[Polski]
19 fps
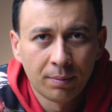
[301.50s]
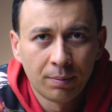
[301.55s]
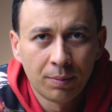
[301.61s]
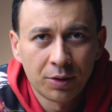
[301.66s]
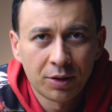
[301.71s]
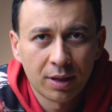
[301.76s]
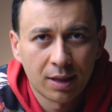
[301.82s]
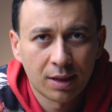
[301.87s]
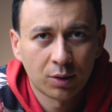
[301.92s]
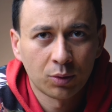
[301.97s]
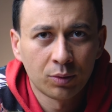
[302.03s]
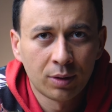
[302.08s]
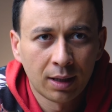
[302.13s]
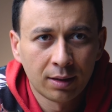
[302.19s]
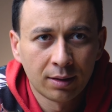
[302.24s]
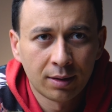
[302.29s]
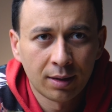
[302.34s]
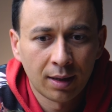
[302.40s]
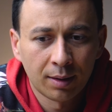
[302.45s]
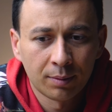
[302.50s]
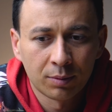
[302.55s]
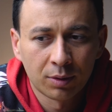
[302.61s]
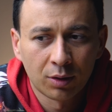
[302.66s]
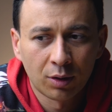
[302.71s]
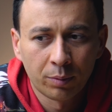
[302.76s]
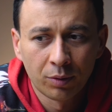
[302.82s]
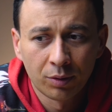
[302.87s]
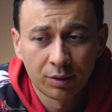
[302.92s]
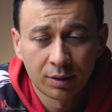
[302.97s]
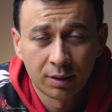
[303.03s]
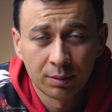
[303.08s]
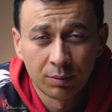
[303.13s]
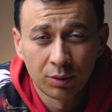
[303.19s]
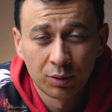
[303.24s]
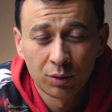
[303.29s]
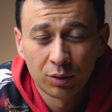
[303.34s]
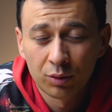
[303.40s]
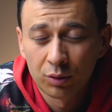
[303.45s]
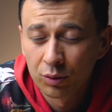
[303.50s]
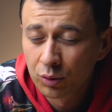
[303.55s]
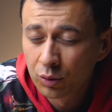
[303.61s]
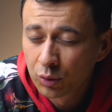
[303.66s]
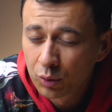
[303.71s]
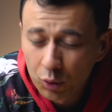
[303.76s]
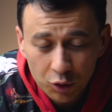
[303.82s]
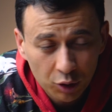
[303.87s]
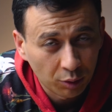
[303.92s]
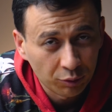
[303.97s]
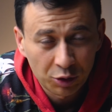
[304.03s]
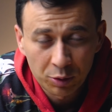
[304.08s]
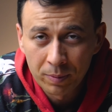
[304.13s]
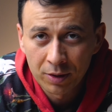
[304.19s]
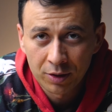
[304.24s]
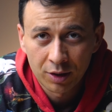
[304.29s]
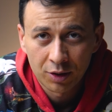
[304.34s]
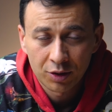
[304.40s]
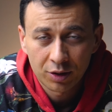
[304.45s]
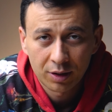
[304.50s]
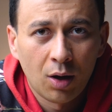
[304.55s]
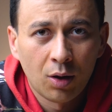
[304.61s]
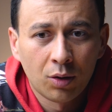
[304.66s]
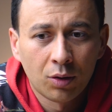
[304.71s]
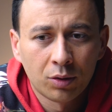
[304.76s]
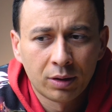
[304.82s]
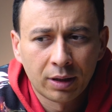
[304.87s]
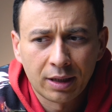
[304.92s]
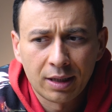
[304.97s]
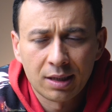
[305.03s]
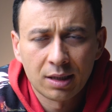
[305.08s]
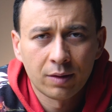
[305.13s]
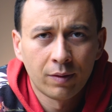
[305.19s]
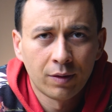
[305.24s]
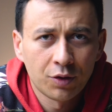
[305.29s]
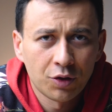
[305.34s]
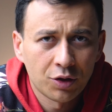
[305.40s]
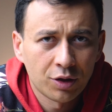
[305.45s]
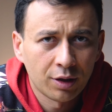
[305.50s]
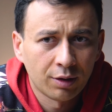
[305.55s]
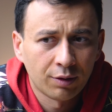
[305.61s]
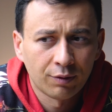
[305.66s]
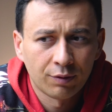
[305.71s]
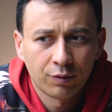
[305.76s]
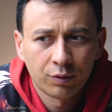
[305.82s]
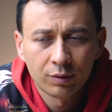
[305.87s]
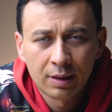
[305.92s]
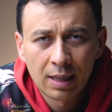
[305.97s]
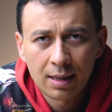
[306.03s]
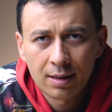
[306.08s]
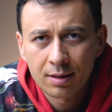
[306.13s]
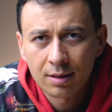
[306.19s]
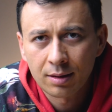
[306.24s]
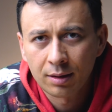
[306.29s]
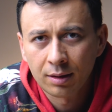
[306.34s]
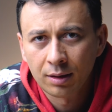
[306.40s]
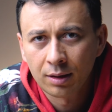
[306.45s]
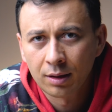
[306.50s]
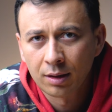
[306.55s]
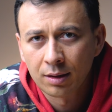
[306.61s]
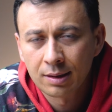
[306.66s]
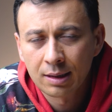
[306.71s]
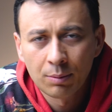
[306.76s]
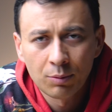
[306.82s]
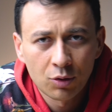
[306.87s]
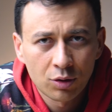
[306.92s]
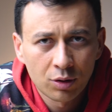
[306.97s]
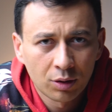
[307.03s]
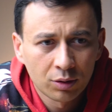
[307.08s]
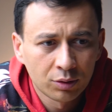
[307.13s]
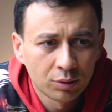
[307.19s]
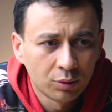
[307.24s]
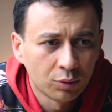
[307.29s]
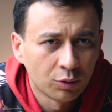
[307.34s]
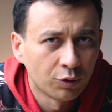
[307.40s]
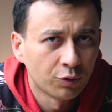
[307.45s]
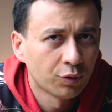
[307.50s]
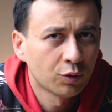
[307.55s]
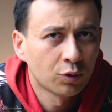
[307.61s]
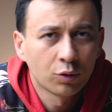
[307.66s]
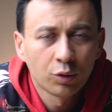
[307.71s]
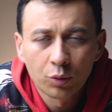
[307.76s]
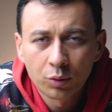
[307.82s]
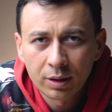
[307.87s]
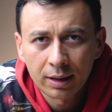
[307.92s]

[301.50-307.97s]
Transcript: bycia studentem robiącym dużą liczbę rzeczy, od takich stowarzyszeń, fundacji, samorządów, kół